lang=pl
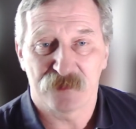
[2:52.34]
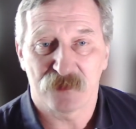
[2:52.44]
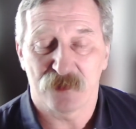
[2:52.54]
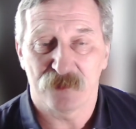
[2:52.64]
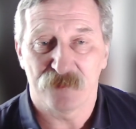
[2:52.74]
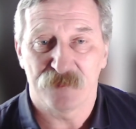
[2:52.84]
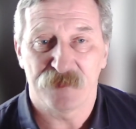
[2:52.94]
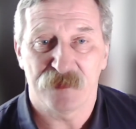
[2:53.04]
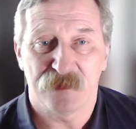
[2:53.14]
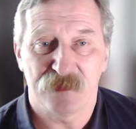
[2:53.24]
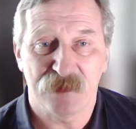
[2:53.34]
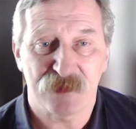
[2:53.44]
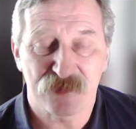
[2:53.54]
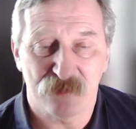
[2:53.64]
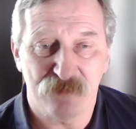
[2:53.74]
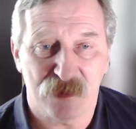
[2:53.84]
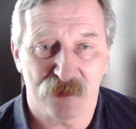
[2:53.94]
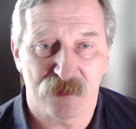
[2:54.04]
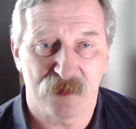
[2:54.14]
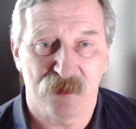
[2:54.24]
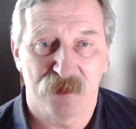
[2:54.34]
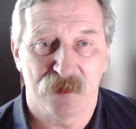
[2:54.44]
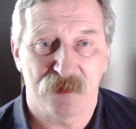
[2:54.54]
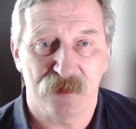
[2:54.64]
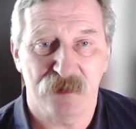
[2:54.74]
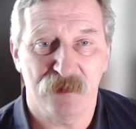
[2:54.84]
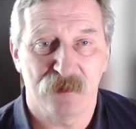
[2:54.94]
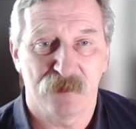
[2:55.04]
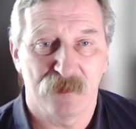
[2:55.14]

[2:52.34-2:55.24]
To nasze mienie i